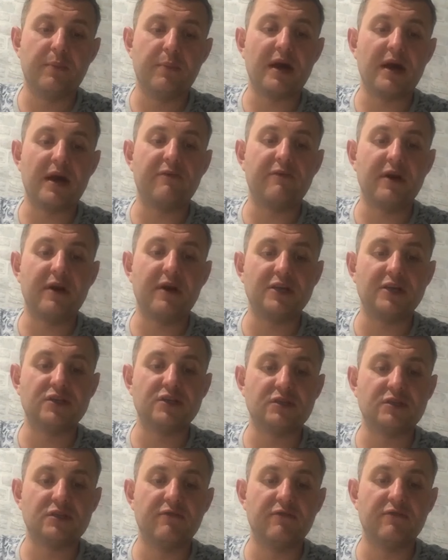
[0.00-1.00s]
день пока в
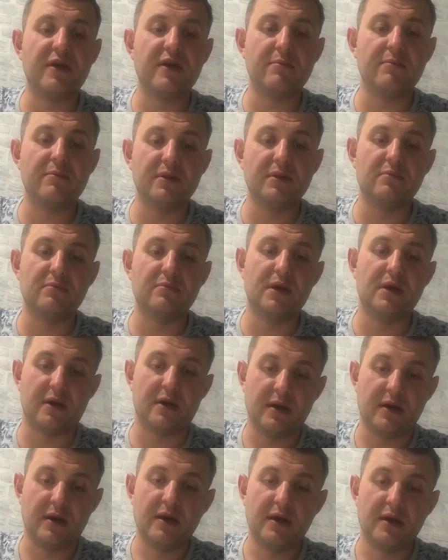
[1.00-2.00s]
качестве временной
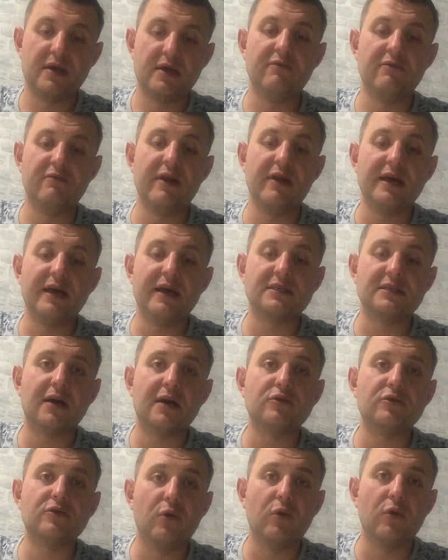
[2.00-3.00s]
меры
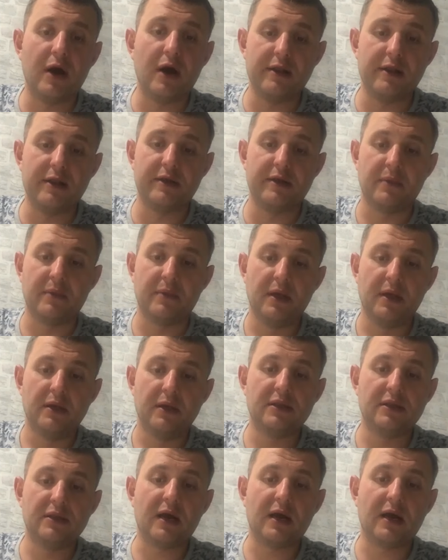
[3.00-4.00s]
является актуальным,
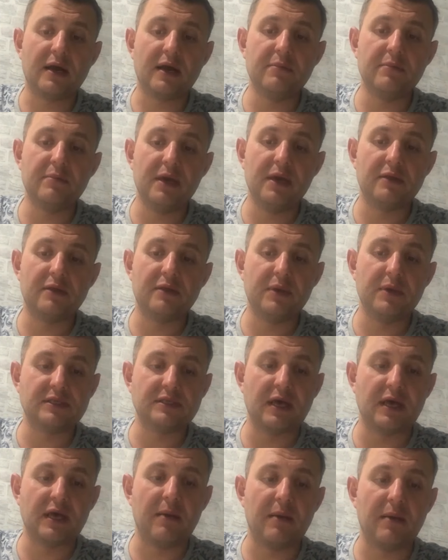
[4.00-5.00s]
так как имеет
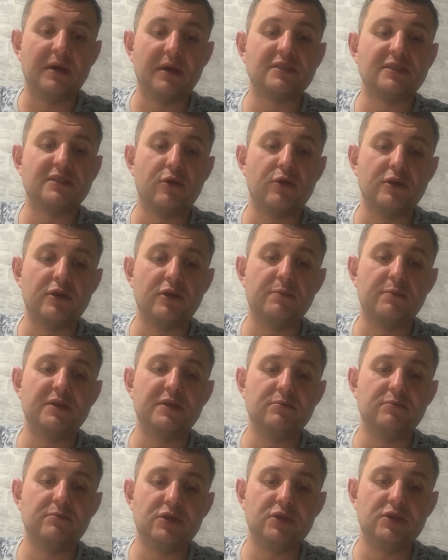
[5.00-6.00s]
место обостренная
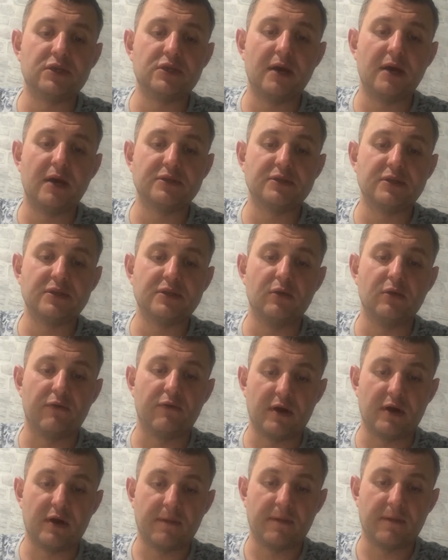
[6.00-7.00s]
эпидемическая
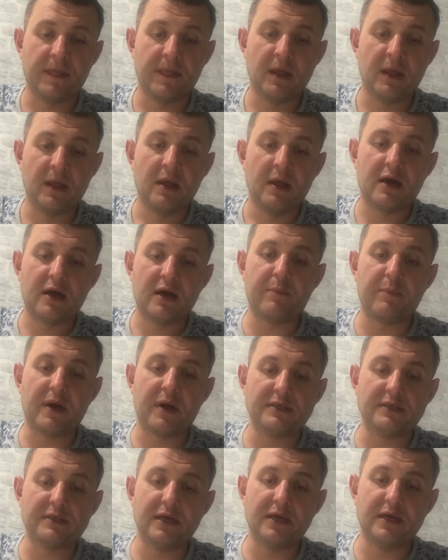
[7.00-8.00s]
обстановка. Как
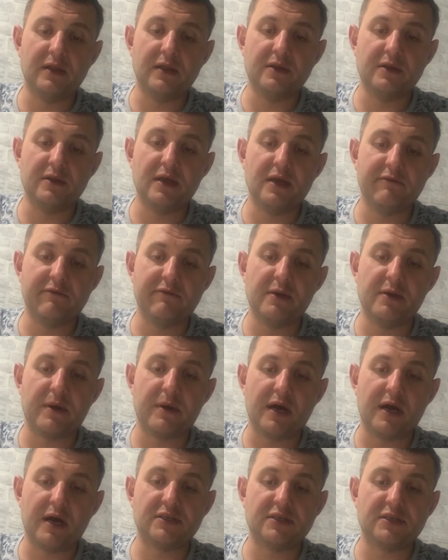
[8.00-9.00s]
показала недавняя
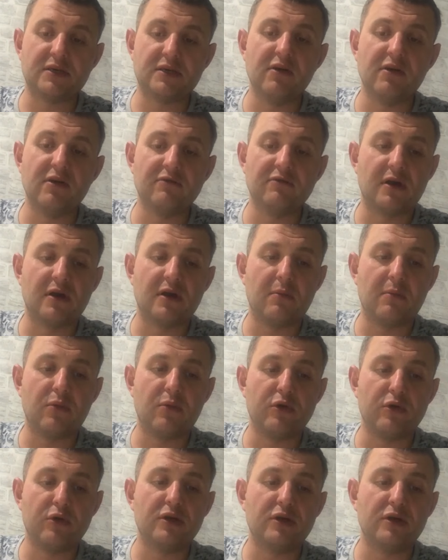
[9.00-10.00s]
практика вывода
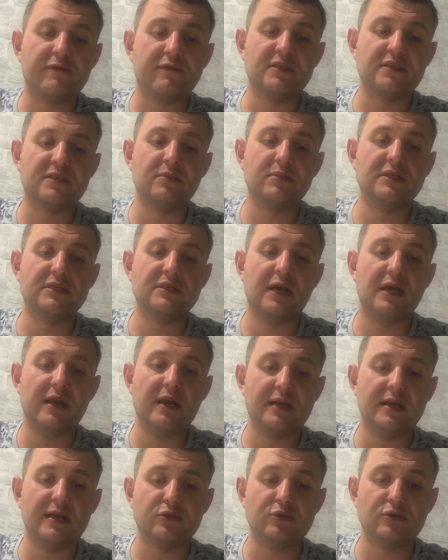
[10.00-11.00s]
работников на
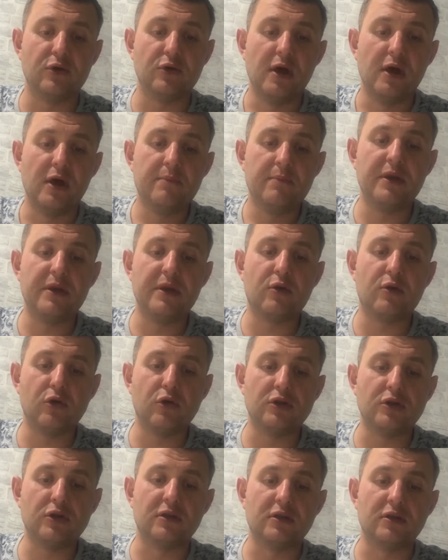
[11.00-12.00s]
самоизоляцию,
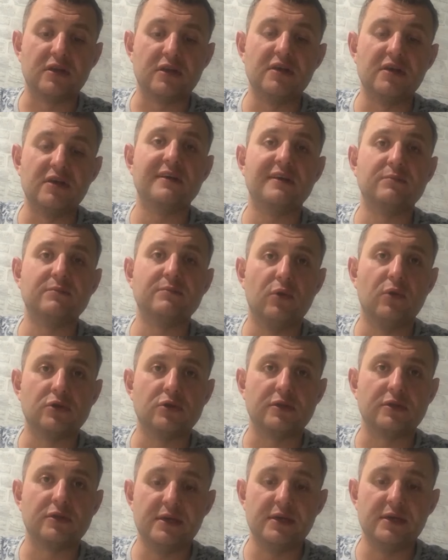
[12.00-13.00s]
переход этот и
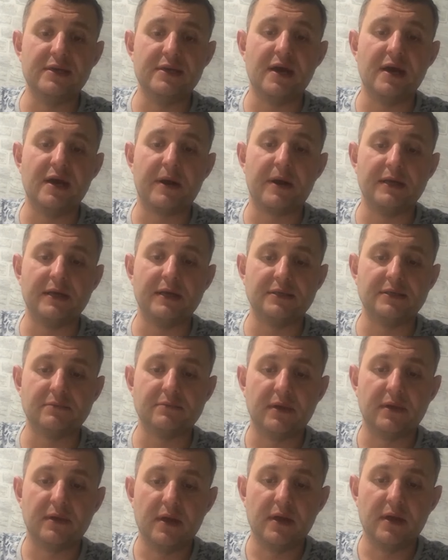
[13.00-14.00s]
возможен, и
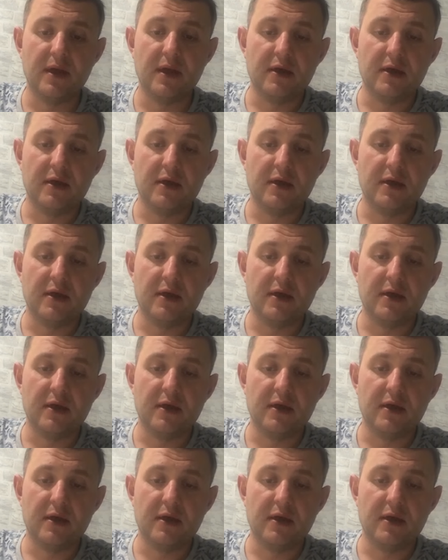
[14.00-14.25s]
необходим.